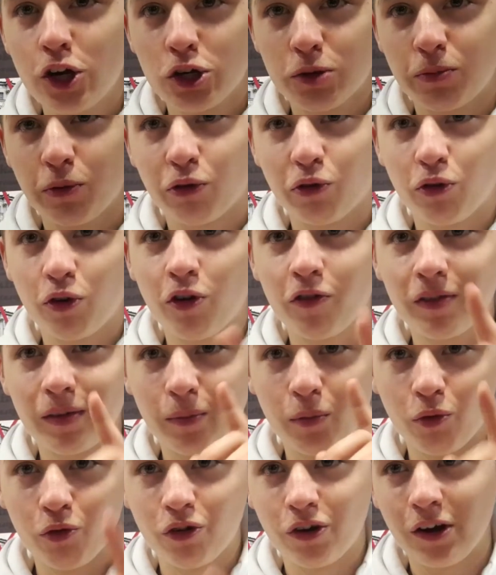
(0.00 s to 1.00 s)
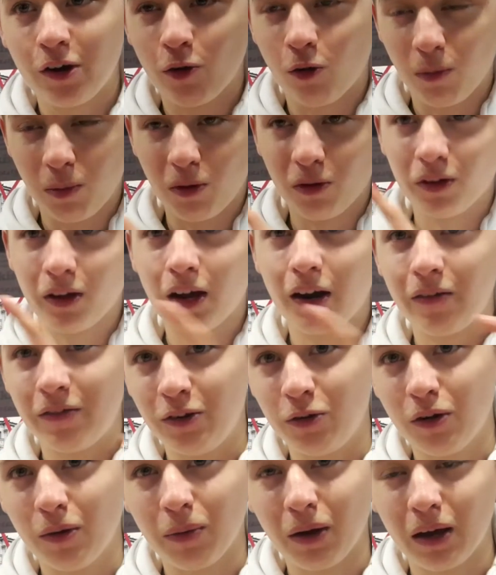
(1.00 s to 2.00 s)
Je pense que là on va manger, on prendra la
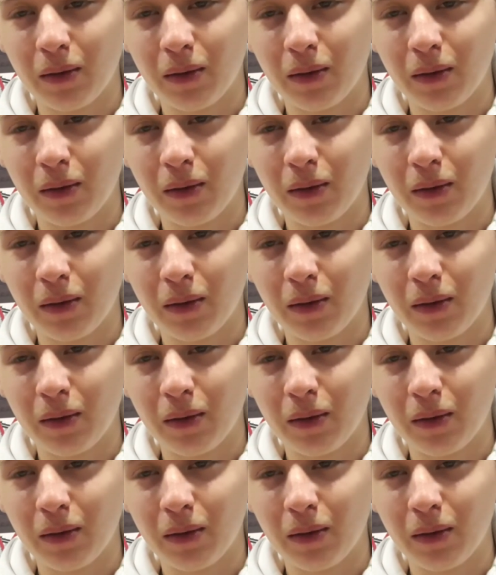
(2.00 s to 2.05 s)
vidéo.